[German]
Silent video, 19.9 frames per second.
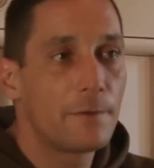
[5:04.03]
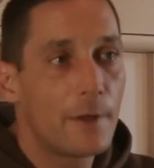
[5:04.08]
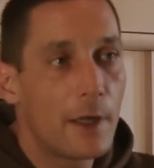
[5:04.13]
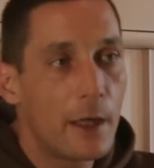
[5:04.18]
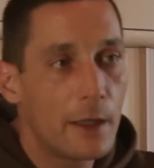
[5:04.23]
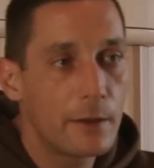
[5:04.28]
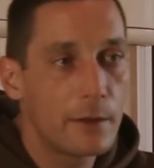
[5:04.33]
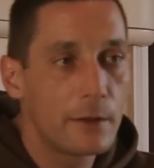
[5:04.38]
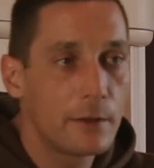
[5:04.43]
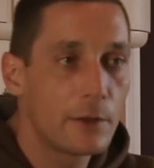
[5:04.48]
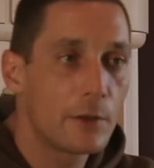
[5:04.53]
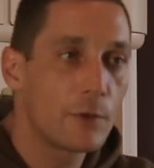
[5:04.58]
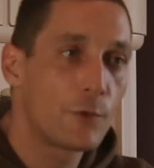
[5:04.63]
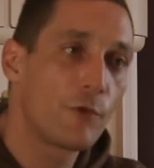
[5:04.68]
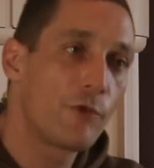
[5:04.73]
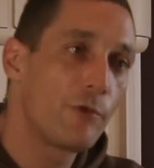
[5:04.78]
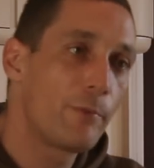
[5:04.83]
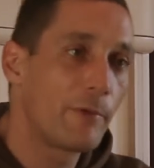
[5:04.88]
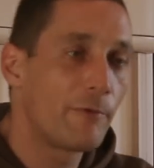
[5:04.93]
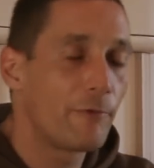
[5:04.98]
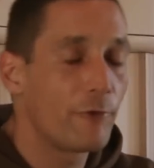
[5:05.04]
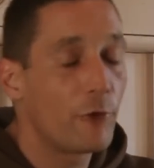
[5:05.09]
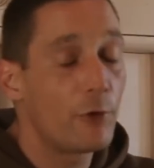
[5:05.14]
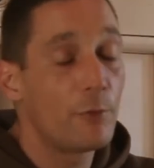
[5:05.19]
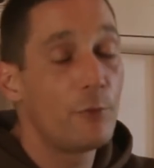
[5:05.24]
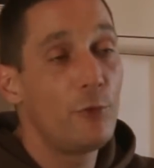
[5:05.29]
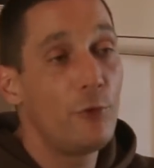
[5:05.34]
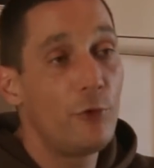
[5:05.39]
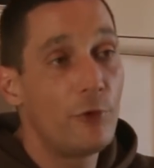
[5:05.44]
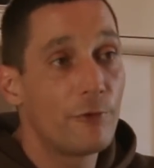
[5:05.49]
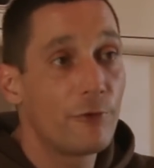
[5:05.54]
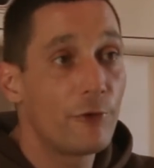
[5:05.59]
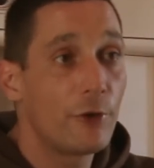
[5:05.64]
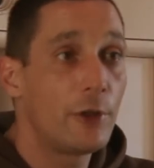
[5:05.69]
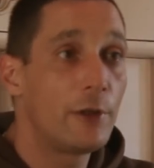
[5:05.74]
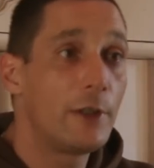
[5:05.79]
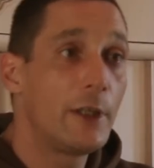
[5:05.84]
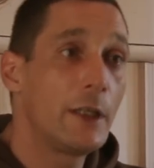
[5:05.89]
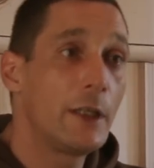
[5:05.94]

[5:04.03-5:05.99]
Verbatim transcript: Fahrt hinter uns, ich bin voll müde, voll